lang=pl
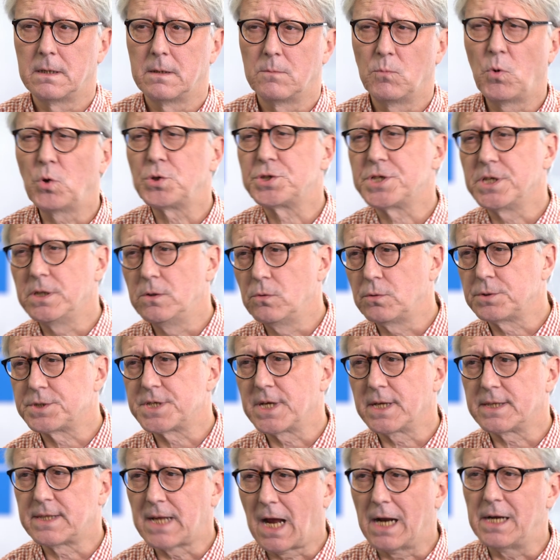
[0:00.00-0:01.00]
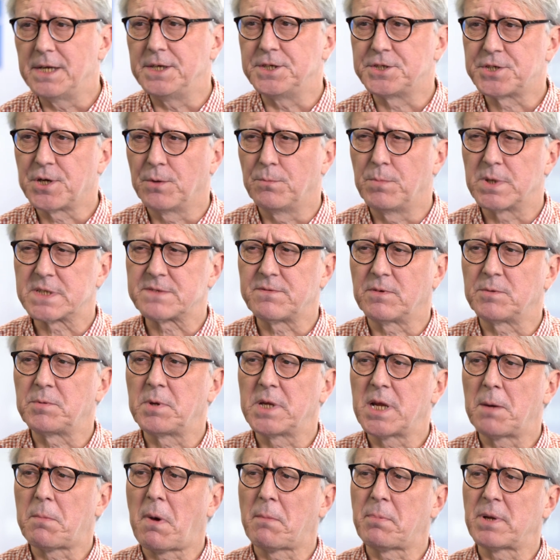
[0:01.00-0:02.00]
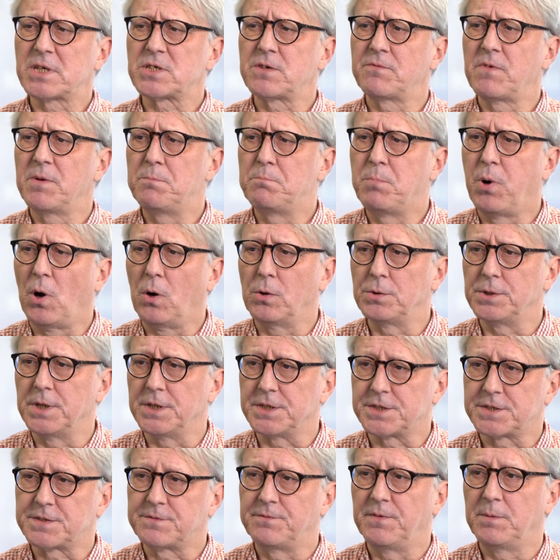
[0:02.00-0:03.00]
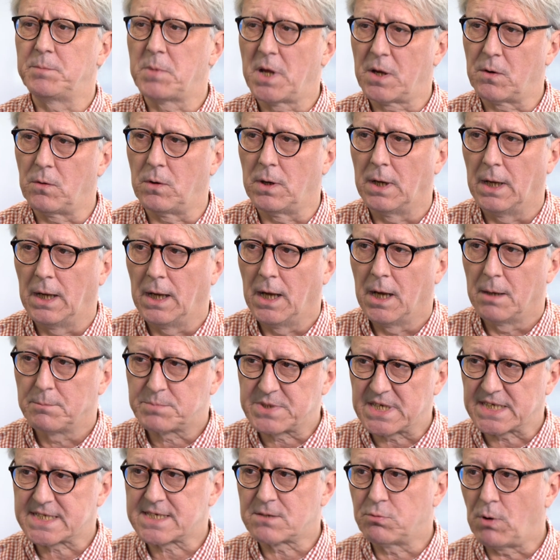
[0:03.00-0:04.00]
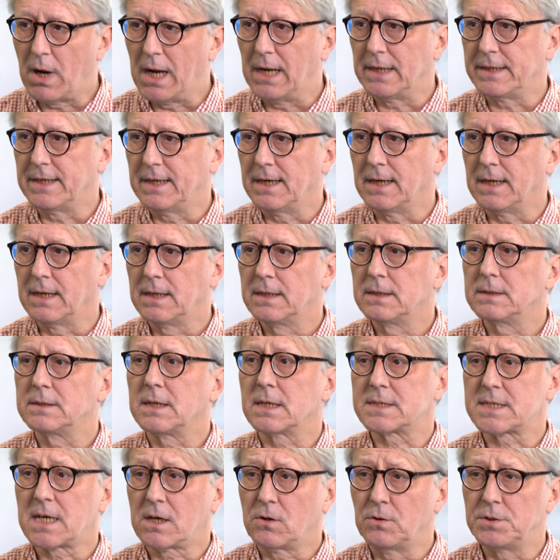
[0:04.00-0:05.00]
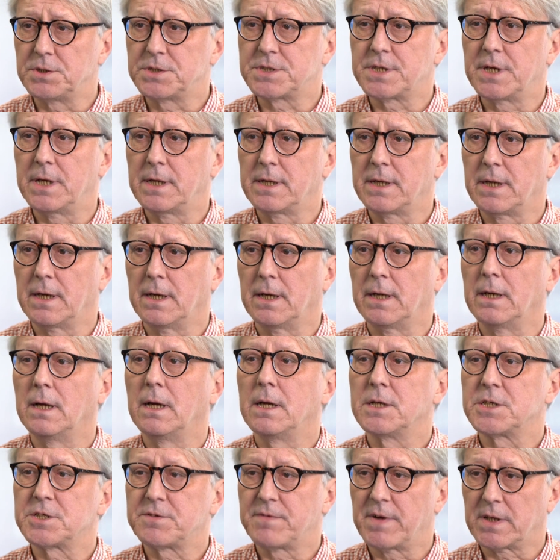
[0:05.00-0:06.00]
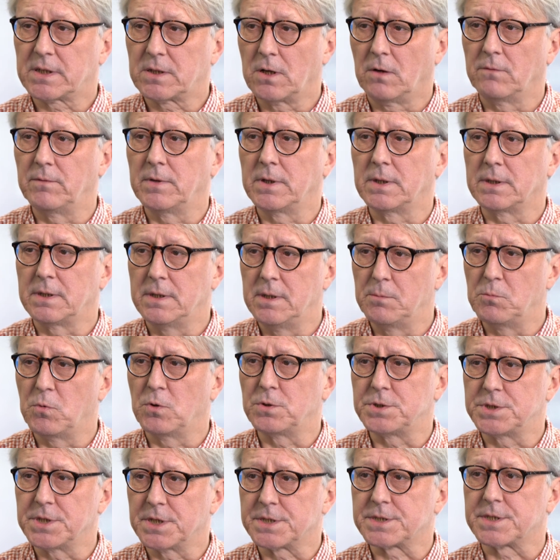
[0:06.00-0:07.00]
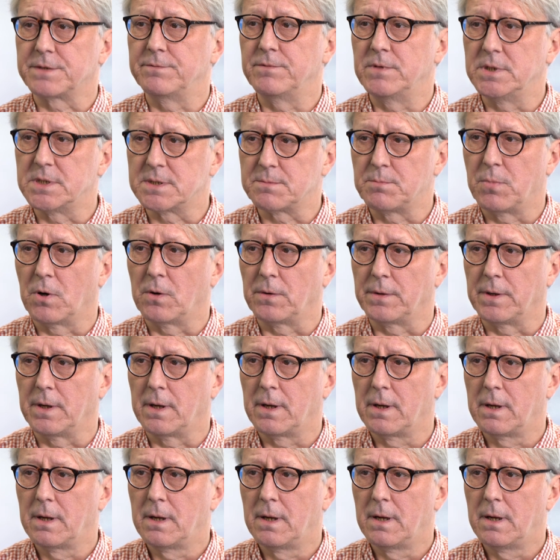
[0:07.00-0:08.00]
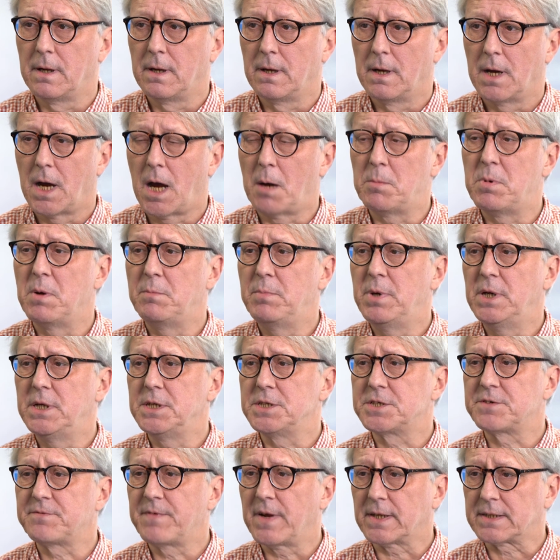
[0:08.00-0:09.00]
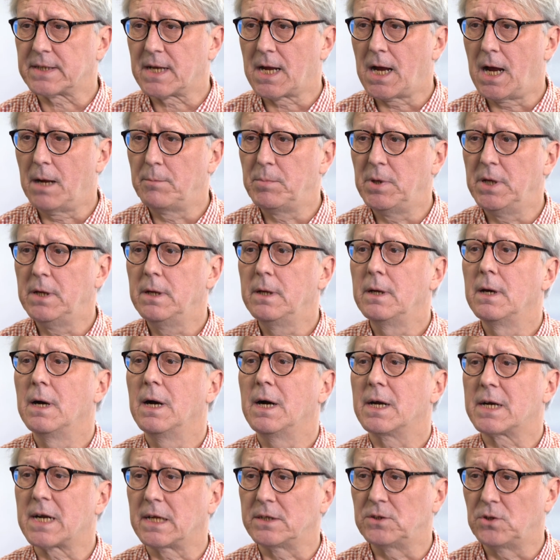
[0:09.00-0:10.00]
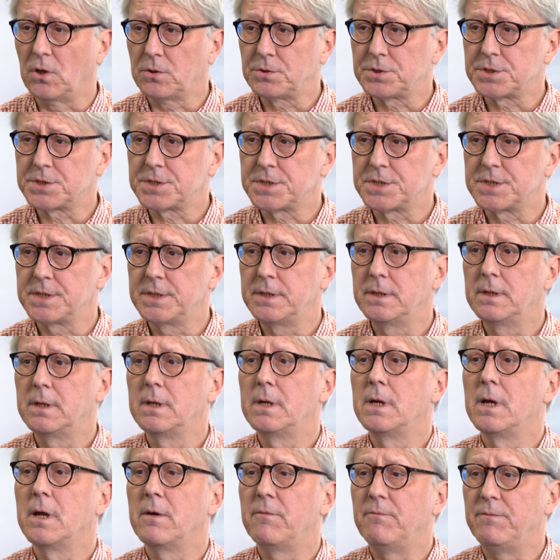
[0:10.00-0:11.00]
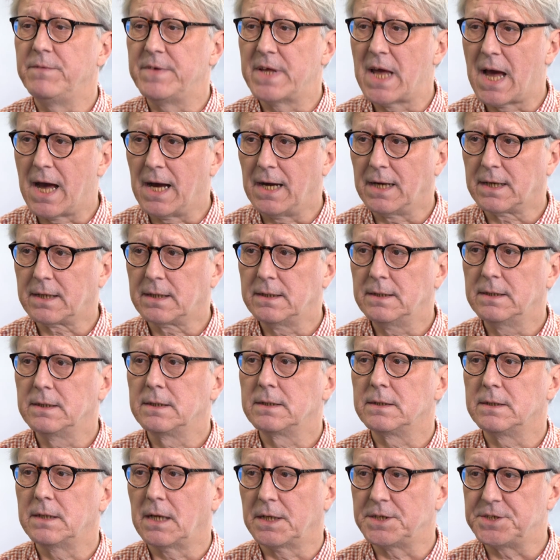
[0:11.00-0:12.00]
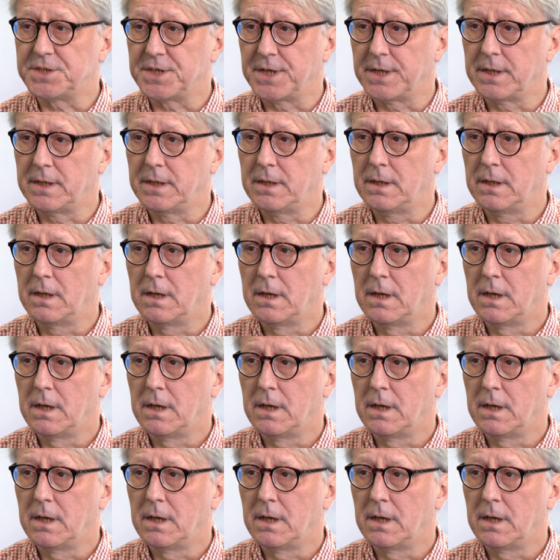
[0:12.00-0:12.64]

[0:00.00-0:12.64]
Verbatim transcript: Młodzi ludzie dali się bez wątpienia papieżowi ponieść w imię przesłania na zakończenie Światowych Dni Młodzieży w Lizbonie, aby byli świadkami radości, wiary, nadziei,